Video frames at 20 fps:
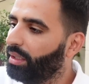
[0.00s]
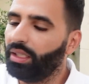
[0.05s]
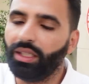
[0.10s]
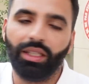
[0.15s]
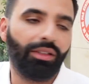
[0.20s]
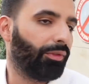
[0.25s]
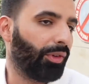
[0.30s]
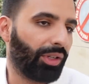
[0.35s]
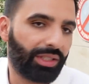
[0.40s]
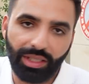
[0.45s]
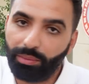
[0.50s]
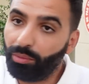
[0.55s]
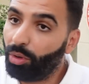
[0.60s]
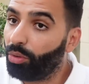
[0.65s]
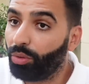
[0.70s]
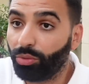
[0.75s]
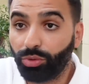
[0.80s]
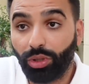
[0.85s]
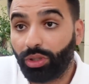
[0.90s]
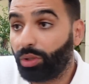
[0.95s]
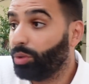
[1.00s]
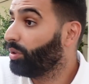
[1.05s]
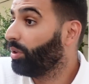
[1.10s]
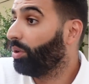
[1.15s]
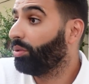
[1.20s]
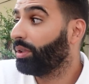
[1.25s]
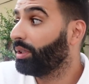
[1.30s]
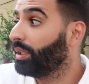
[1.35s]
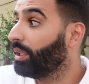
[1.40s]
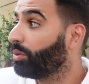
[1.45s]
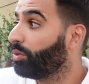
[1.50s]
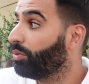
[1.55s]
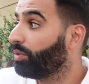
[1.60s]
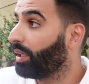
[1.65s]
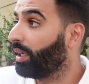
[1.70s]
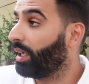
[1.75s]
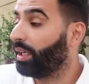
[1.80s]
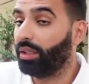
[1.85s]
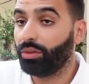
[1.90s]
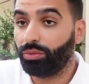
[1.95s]
Et forcément, on doit,
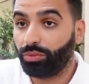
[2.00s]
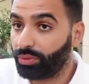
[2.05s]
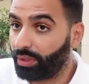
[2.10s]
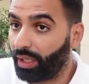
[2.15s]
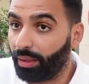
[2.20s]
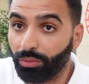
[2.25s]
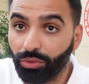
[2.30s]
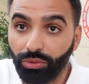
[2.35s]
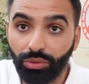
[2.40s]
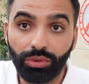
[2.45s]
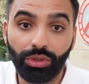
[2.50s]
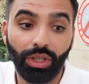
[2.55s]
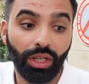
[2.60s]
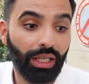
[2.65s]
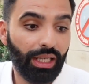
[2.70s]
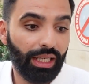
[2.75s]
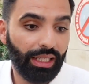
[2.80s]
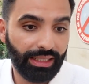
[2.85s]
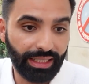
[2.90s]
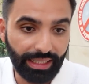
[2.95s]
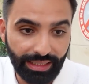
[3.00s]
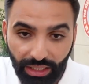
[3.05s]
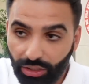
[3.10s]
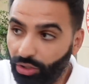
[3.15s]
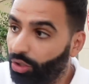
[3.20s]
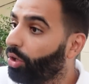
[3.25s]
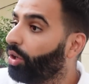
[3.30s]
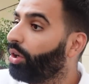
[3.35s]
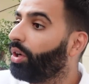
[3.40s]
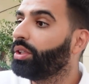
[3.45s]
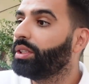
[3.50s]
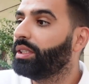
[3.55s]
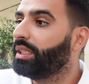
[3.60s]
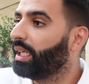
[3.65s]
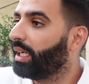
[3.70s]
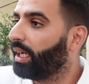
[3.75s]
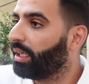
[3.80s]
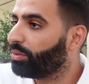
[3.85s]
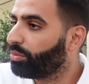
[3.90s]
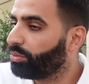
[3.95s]
découvrir tout un monde. Il y a des codes, il
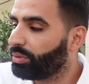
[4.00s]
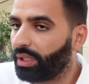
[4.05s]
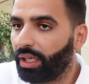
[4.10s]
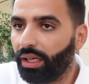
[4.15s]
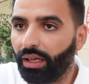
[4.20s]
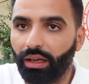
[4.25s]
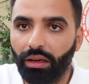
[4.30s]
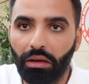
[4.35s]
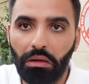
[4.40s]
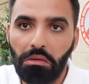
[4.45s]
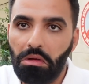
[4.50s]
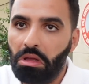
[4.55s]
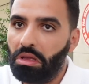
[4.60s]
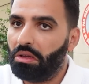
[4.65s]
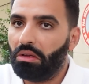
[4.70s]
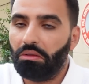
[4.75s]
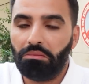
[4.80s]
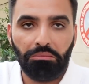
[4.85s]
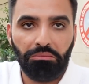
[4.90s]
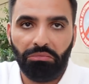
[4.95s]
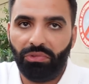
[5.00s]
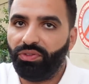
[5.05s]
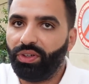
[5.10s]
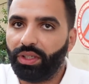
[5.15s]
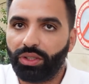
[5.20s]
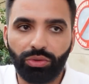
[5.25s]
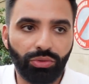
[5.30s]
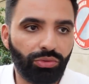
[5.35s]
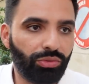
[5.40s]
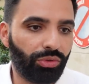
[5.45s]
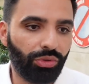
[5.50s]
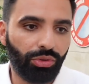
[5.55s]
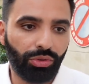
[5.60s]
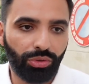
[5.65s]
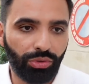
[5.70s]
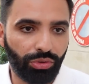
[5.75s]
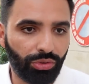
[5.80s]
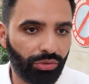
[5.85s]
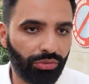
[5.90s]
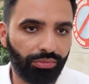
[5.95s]
y a tout un une façon
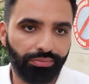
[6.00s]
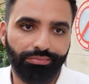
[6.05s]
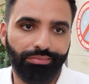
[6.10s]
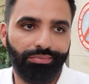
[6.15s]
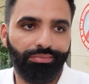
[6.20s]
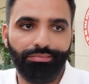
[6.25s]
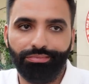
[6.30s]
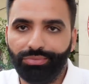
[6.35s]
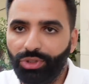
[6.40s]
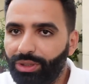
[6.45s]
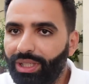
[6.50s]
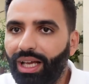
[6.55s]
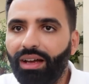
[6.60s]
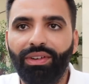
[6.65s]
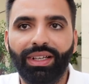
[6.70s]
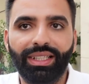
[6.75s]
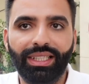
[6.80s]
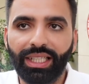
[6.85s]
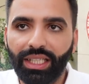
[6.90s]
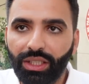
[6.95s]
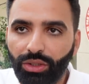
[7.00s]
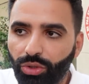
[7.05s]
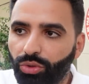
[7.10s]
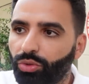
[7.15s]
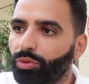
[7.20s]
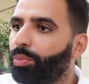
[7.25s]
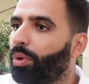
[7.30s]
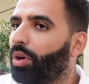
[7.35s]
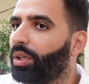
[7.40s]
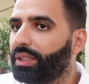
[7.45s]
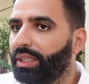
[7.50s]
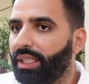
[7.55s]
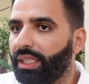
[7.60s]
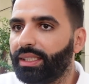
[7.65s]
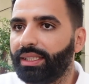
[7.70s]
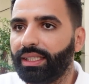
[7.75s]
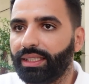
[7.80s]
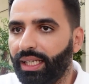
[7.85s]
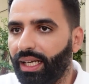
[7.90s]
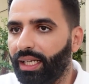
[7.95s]
de de travailler, de se comporter,
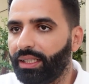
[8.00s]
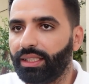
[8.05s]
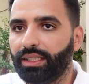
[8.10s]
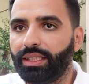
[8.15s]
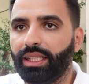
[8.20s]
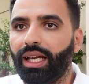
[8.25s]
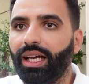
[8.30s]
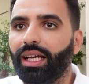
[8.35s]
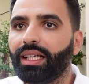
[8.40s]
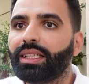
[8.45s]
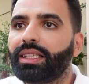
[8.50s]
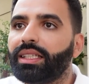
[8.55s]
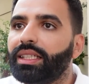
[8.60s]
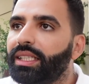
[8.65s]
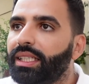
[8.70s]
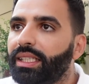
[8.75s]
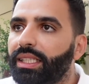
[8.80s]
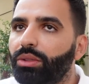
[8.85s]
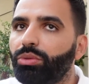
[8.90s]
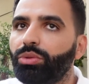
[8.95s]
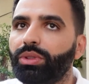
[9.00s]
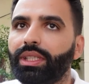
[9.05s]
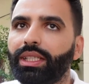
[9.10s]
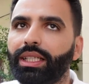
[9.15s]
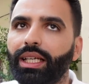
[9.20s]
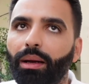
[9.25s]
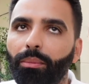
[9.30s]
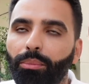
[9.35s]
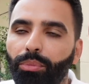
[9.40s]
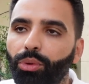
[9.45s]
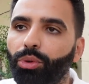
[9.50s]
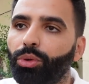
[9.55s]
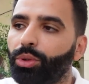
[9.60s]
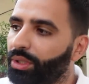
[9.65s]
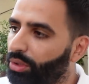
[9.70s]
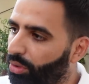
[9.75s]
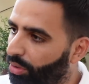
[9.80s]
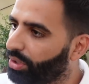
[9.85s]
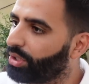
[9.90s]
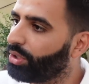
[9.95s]
etc., etc., qui nous est un peu
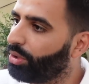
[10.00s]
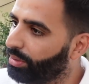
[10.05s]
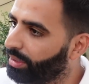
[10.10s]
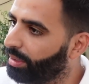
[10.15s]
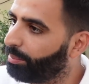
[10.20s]
étrangère au